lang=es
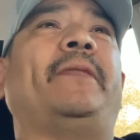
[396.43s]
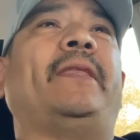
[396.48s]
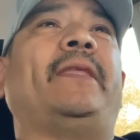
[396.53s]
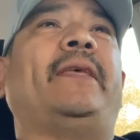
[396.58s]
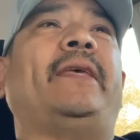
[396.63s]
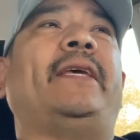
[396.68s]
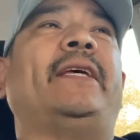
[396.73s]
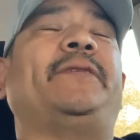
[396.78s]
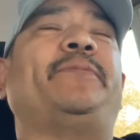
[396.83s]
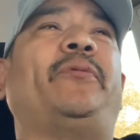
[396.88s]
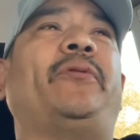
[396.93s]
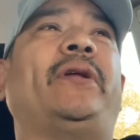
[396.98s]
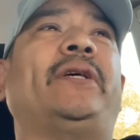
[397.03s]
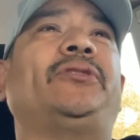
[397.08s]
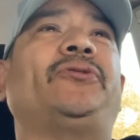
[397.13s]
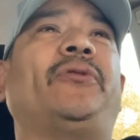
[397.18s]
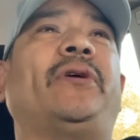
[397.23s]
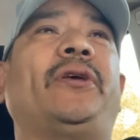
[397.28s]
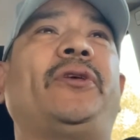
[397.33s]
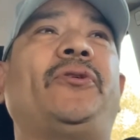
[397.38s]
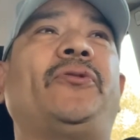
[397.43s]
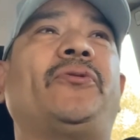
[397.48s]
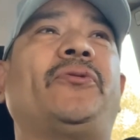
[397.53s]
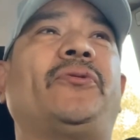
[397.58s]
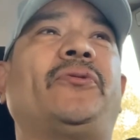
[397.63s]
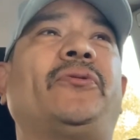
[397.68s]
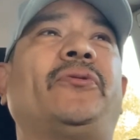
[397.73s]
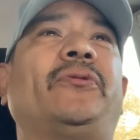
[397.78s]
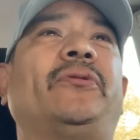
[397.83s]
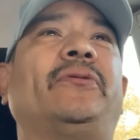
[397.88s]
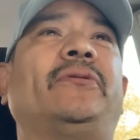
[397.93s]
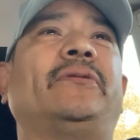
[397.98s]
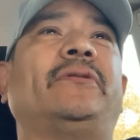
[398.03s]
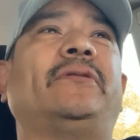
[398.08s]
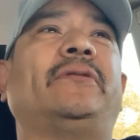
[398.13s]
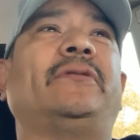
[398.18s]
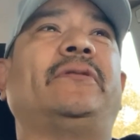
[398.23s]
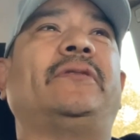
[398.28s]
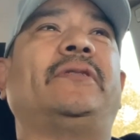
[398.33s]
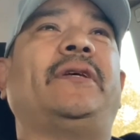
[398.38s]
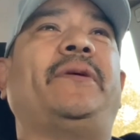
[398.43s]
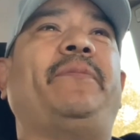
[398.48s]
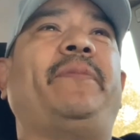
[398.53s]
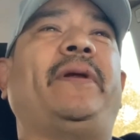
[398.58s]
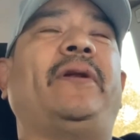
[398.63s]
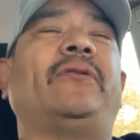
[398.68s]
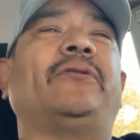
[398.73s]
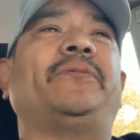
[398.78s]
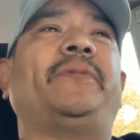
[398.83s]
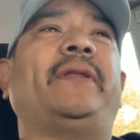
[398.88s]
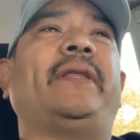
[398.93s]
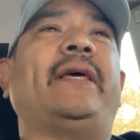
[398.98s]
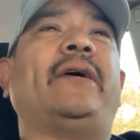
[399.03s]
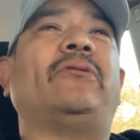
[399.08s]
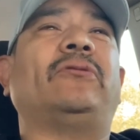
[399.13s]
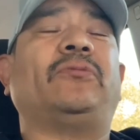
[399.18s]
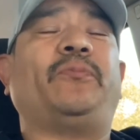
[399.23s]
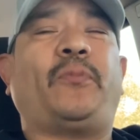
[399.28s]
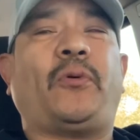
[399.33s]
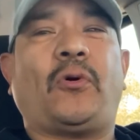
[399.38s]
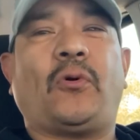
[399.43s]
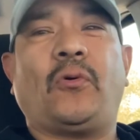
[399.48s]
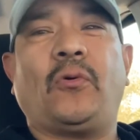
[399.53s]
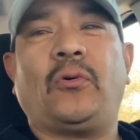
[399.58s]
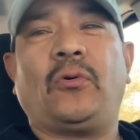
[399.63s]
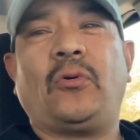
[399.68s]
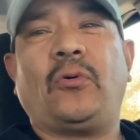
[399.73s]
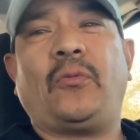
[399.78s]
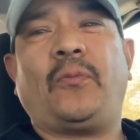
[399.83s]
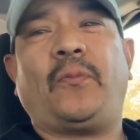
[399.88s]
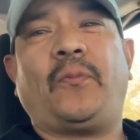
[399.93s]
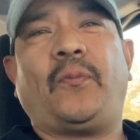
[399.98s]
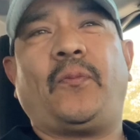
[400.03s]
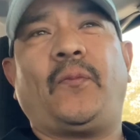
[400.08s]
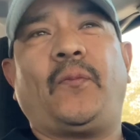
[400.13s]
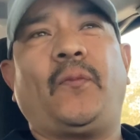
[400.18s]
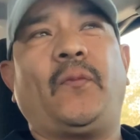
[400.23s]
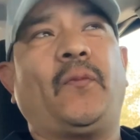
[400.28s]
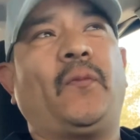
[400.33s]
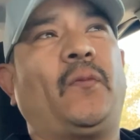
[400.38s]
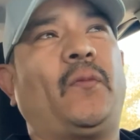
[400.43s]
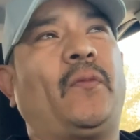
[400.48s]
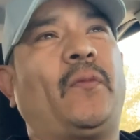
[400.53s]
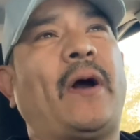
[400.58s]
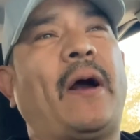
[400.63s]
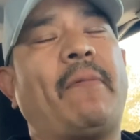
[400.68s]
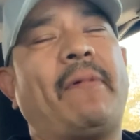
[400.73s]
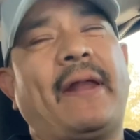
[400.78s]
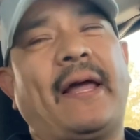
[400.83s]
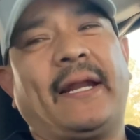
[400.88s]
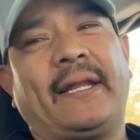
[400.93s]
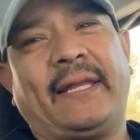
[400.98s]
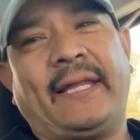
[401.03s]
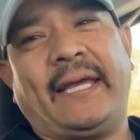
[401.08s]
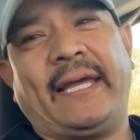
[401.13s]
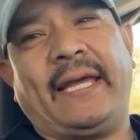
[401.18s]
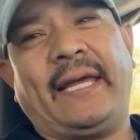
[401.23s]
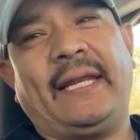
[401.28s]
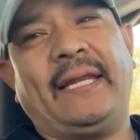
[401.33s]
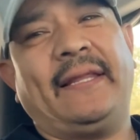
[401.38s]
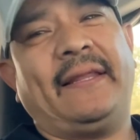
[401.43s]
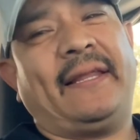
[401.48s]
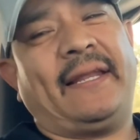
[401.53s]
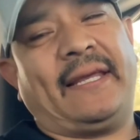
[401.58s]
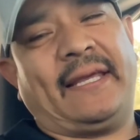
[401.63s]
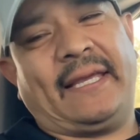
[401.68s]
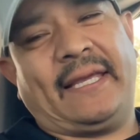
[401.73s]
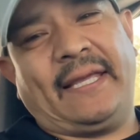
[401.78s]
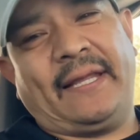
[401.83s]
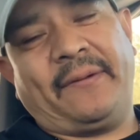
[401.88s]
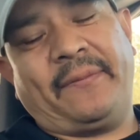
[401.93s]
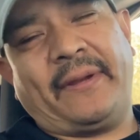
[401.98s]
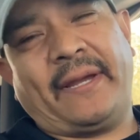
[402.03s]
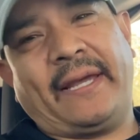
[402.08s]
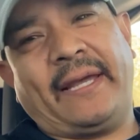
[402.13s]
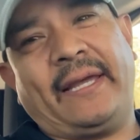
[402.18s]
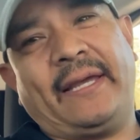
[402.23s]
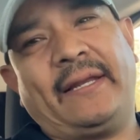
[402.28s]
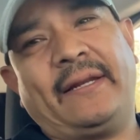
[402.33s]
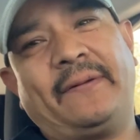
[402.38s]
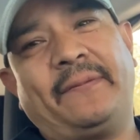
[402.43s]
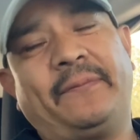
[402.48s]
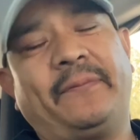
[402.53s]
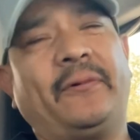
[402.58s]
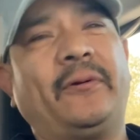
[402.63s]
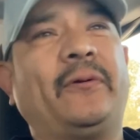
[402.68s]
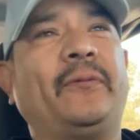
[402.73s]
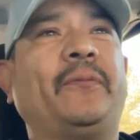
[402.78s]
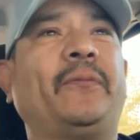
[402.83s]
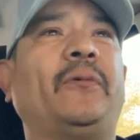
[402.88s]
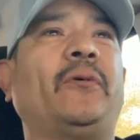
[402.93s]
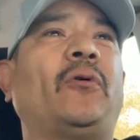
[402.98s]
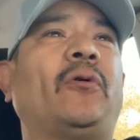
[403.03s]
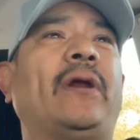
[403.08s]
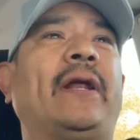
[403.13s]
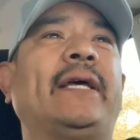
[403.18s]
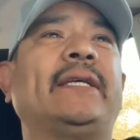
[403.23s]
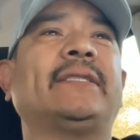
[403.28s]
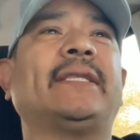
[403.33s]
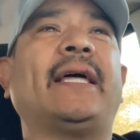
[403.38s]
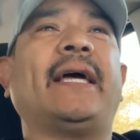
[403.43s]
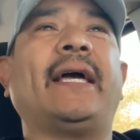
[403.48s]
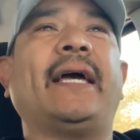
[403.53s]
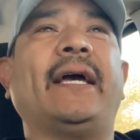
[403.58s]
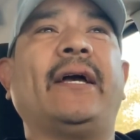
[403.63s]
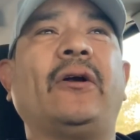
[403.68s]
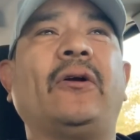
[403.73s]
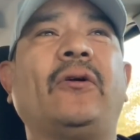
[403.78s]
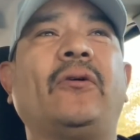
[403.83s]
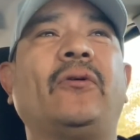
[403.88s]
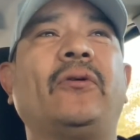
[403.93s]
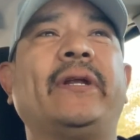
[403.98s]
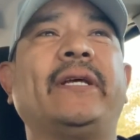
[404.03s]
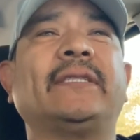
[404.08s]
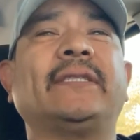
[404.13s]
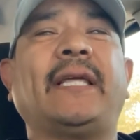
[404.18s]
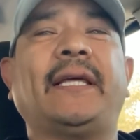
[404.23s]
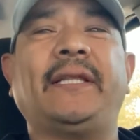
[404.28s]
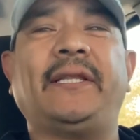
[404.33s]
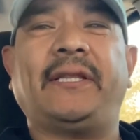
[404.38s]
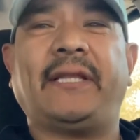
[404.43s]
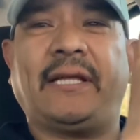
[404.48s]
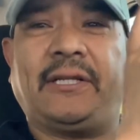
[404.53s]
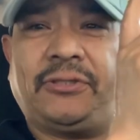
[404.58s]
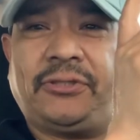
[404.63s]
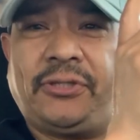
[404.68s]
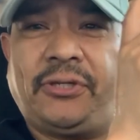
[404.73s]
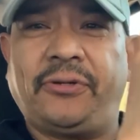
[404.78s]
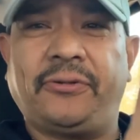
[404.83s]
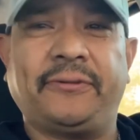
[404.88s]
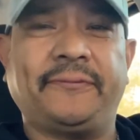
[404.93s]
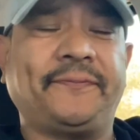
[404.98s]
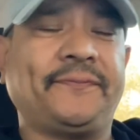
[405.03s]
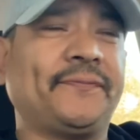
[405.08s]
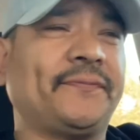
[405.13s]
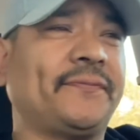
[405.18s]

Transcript: Y es por eso que yo siempre en los videos procuro hablar de él y dirigirme a él con, la, esta, con esta intención.